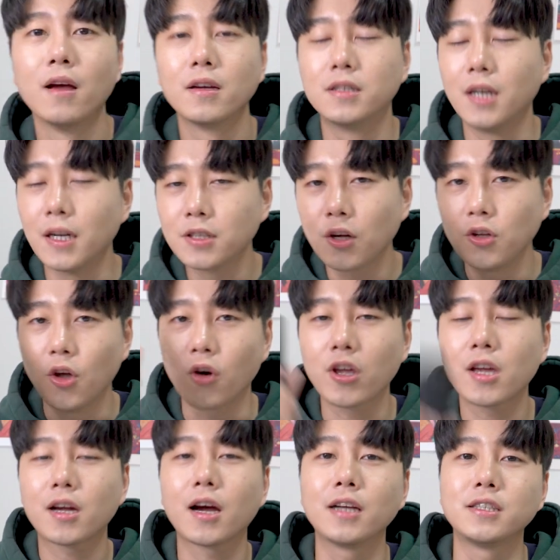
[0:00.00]
그래서
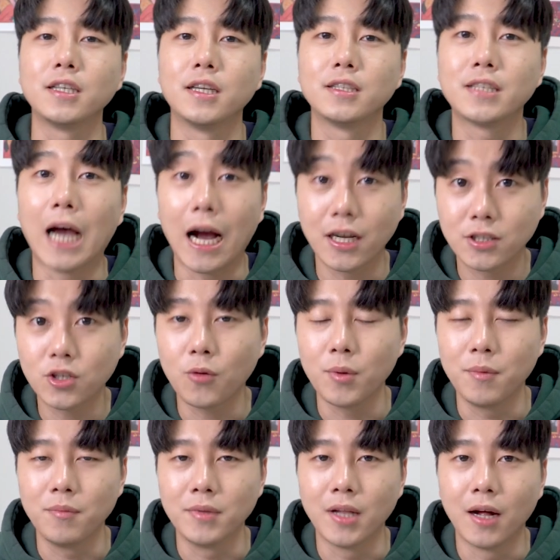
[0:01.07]
여기까지
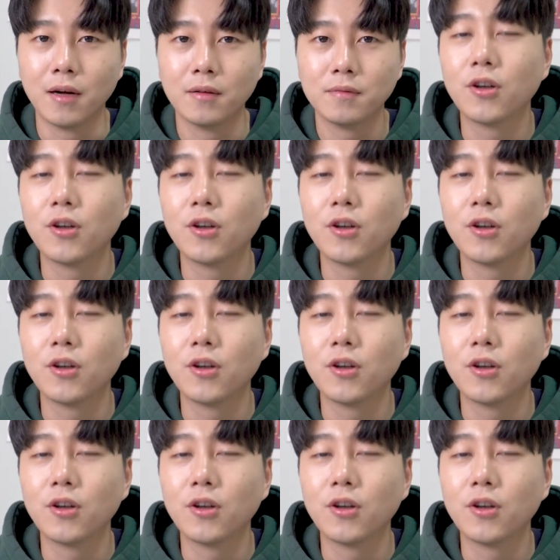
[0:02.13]
장점입니다.